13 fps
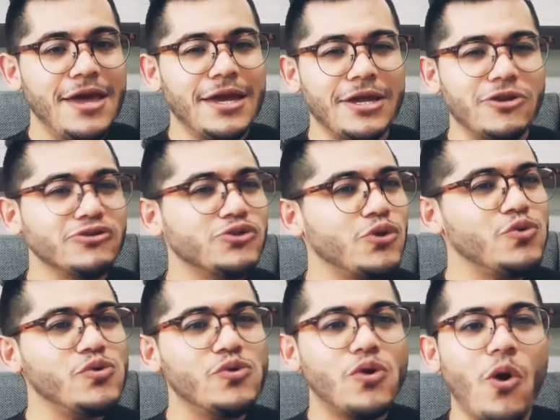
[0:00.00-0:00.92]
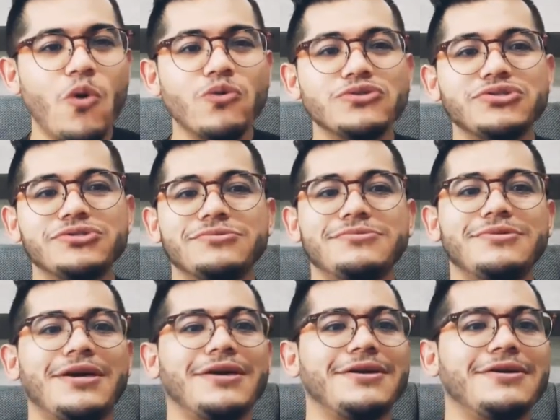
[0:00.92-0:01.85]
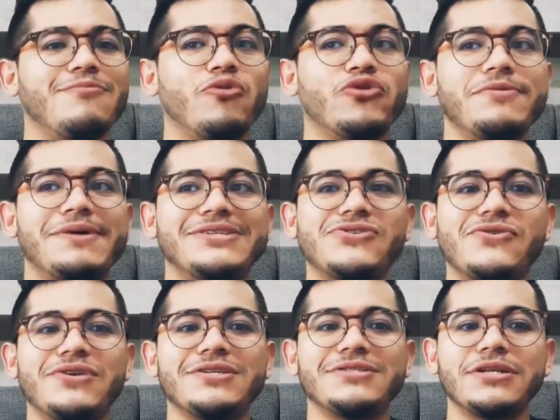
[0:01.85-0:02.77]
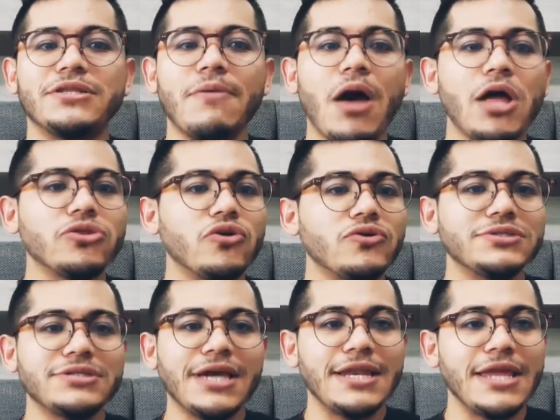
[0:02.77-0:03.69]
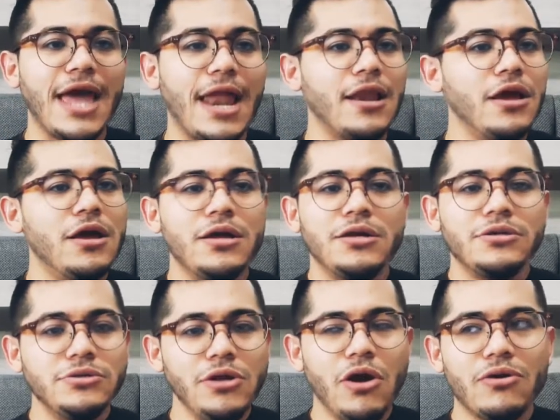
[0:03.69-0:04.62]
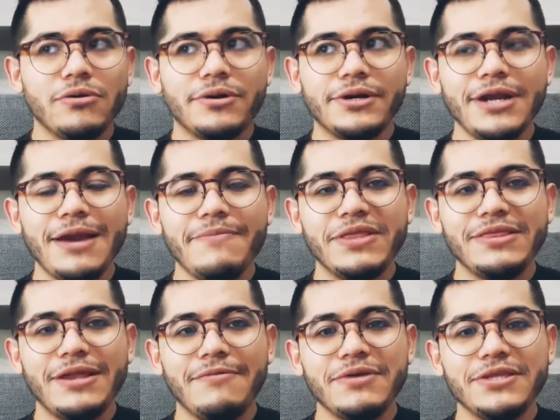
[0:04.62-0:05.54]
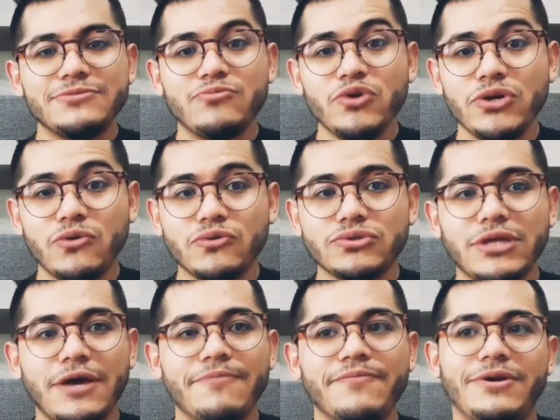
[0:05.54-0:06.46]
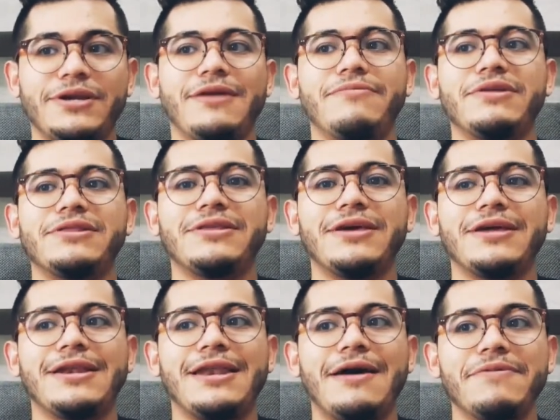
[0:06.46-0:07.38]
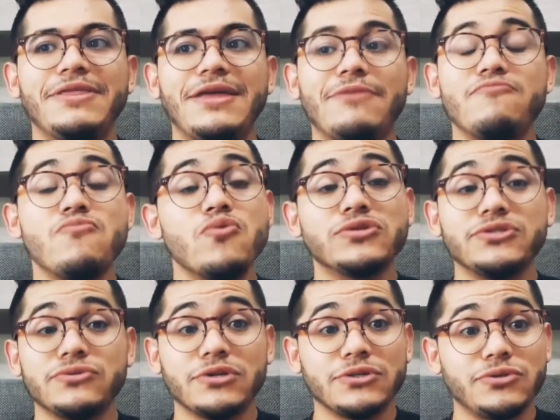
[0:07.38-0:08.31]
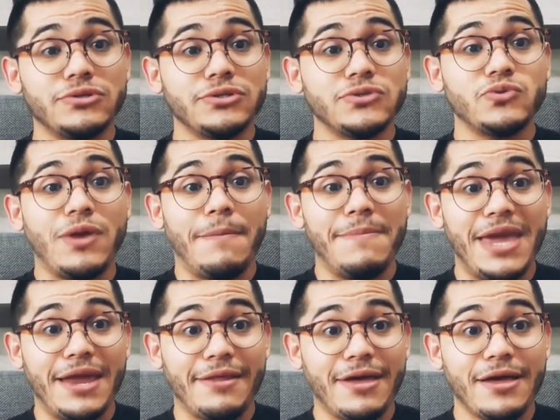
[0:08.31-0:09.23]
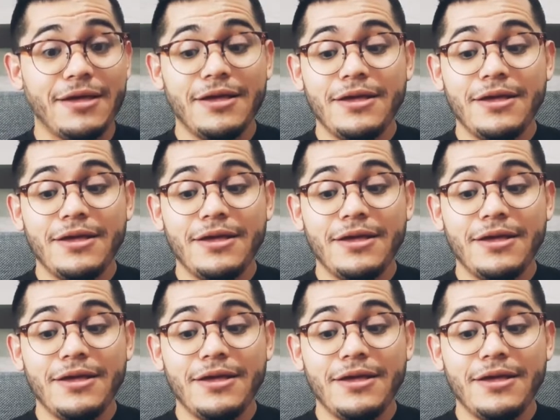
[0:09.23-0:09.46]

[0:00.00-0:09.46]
Y no soy un coach de motivación y decirte, va, ah, todo es genial. No, realmente la vida es muy injusta, realmente la vida en muchas ocasiones es una mierda.